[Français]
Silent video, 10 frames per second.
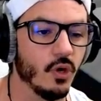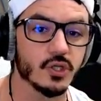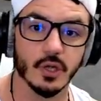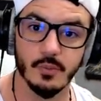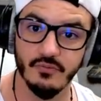moi,
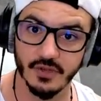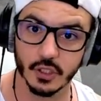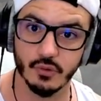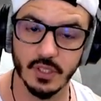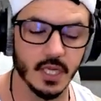j'aurais pu me faire
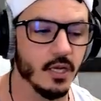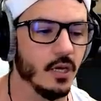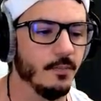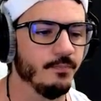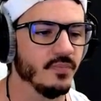tuer
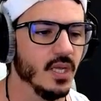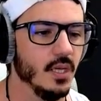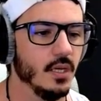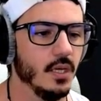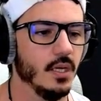d'ailleurs.
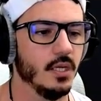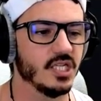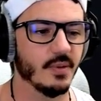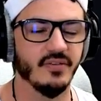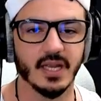Euh,
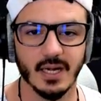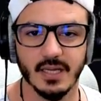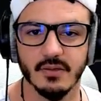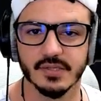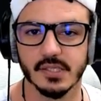j'ai préféré
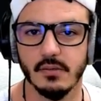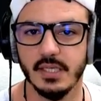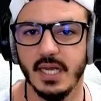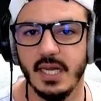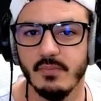quelqu'un un sang
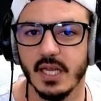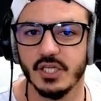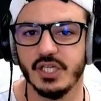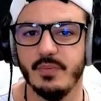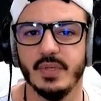et aller me cacher